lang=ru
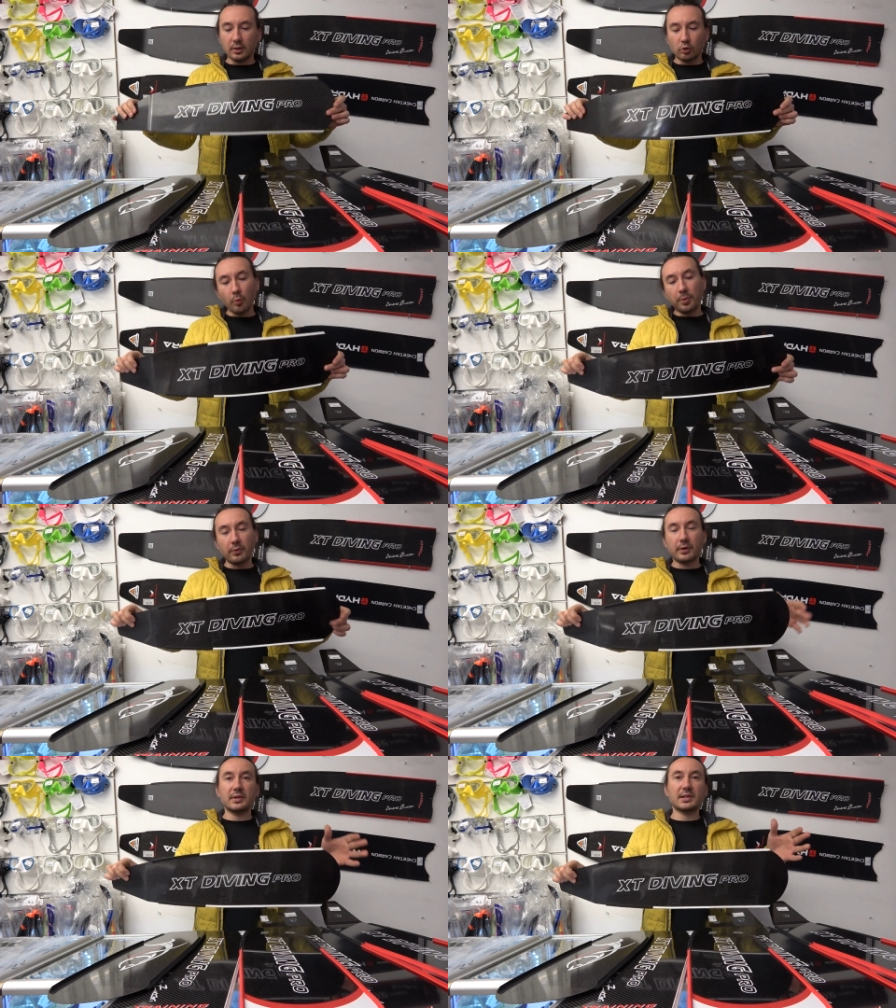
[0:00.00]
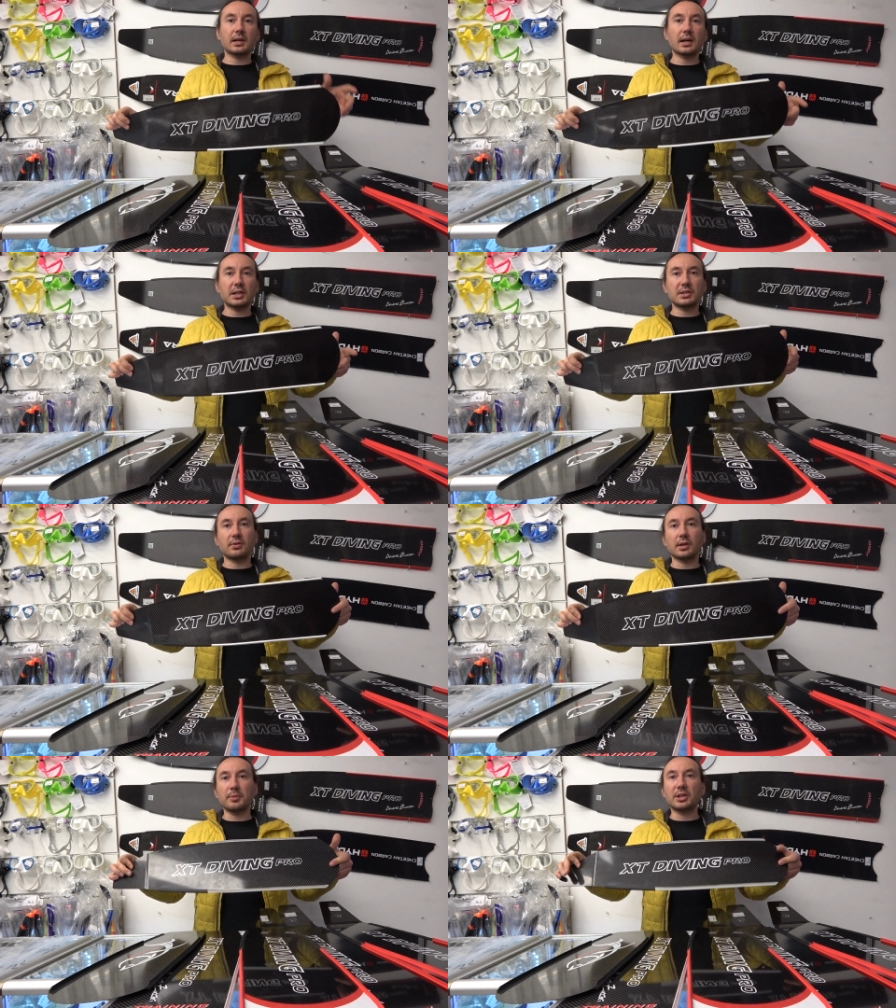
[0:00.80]
топовых
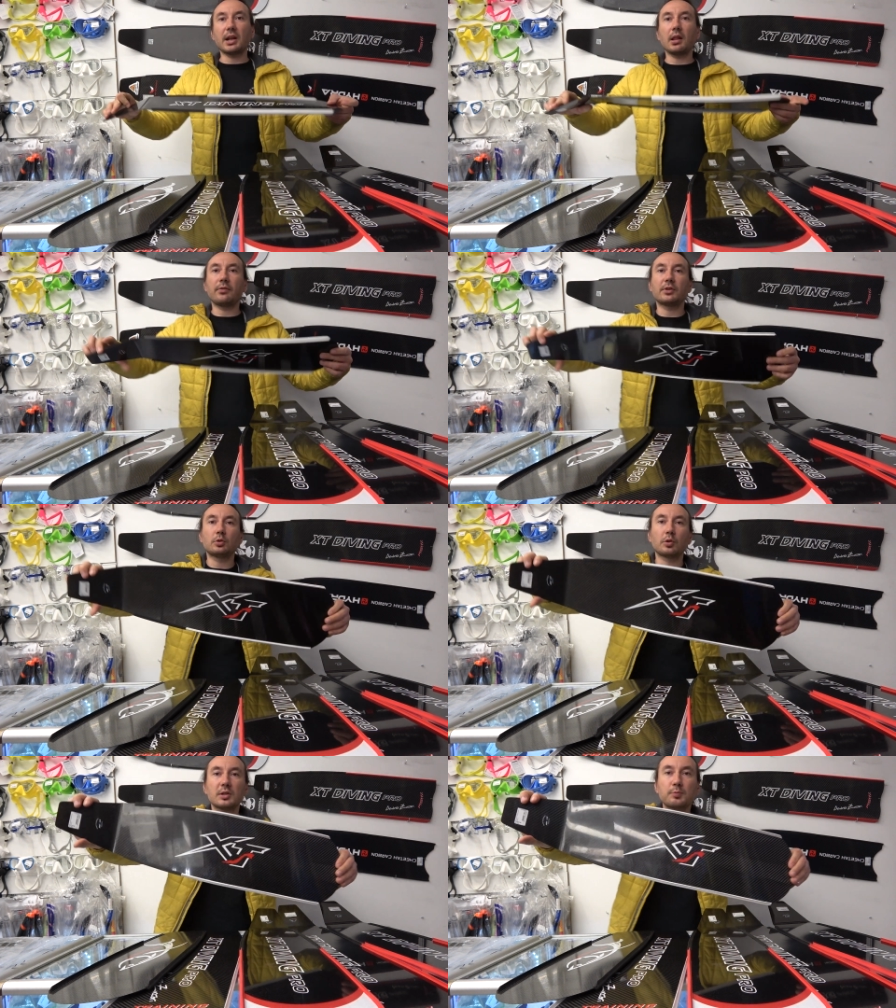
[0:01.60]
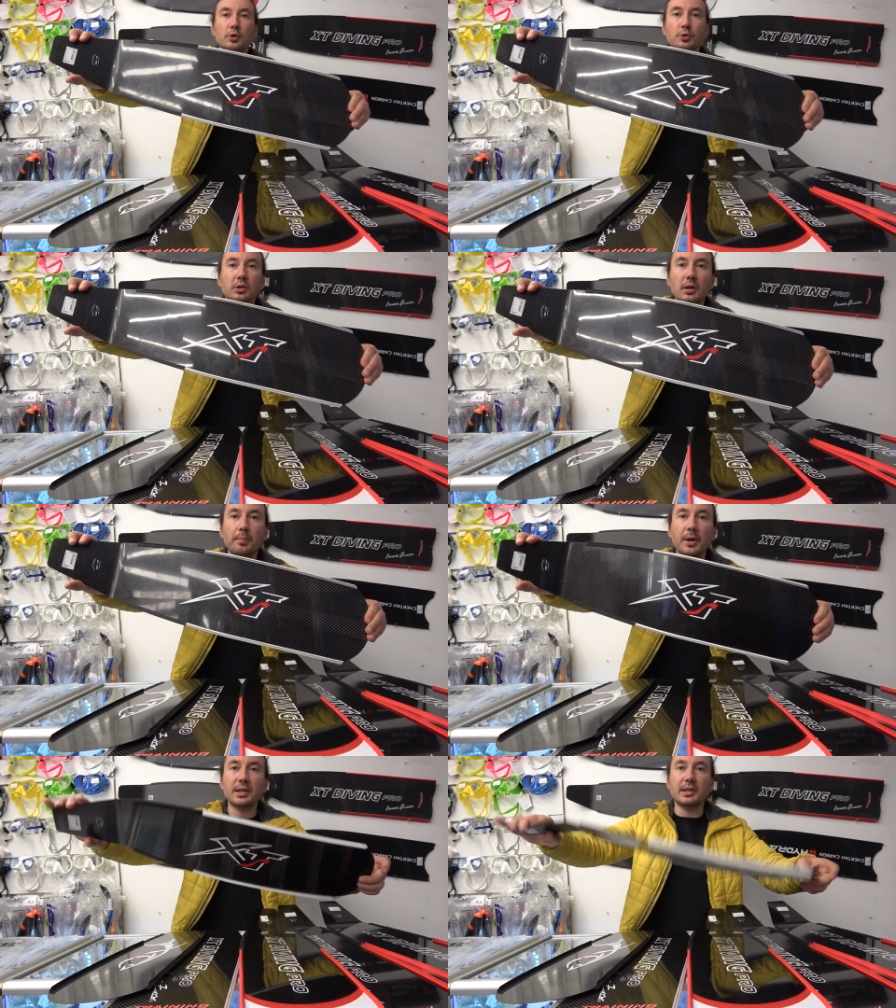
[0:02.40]
высококачественных материалов, которые используют
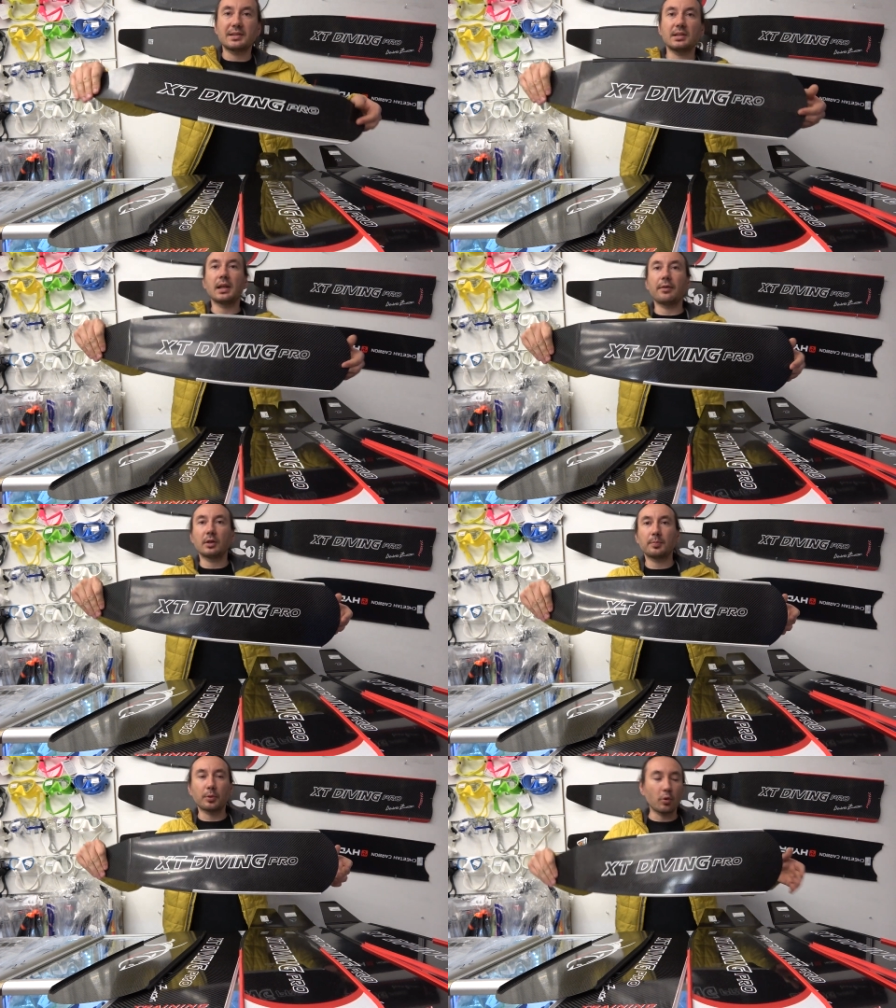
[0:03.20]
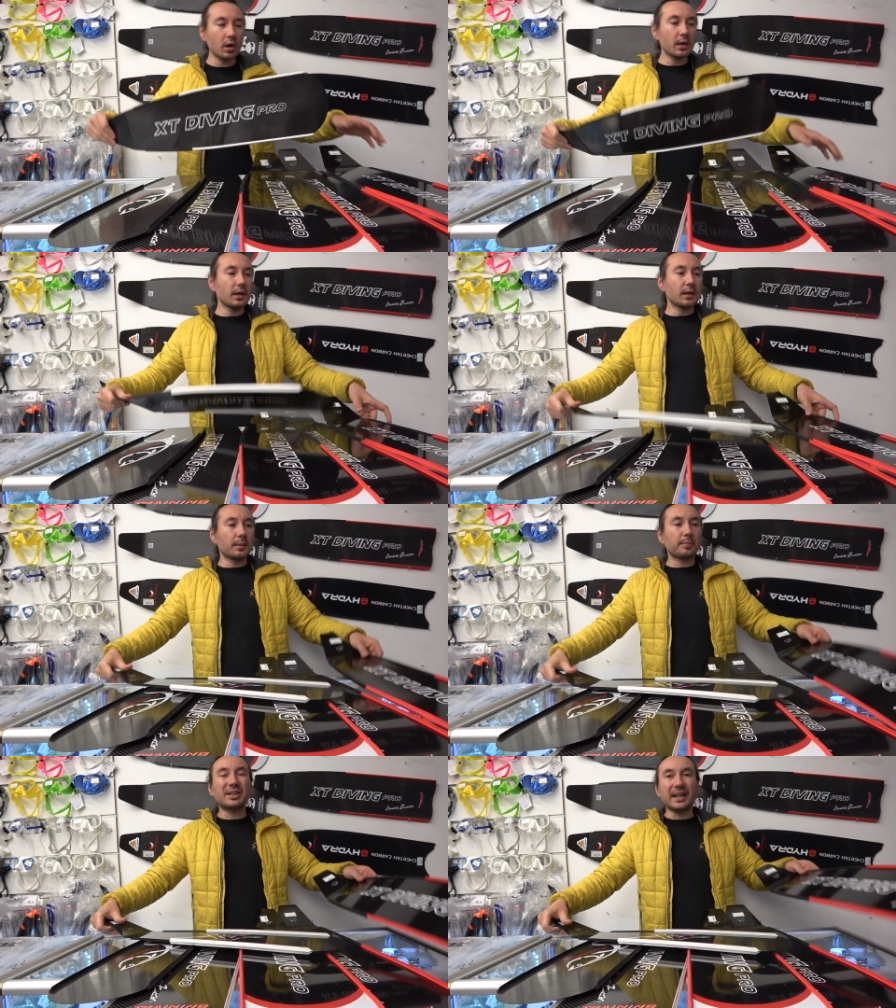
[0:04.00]
компания X-Diving Pro,
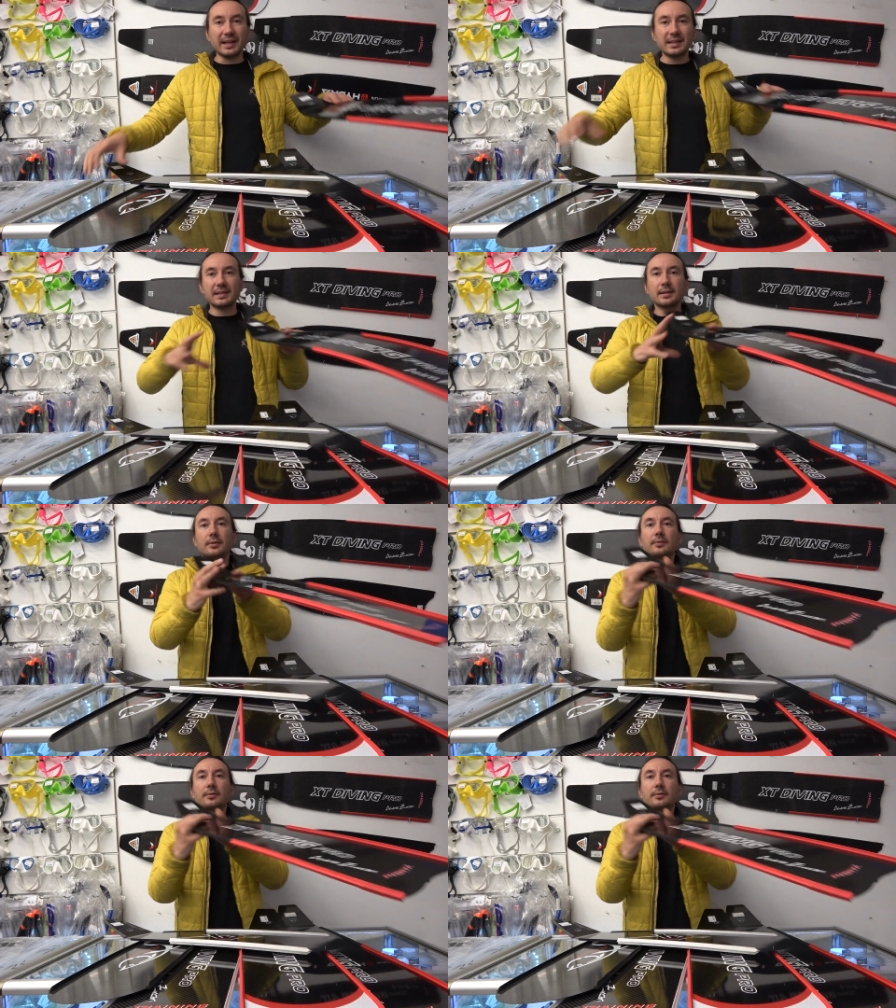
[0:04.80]
Pterix.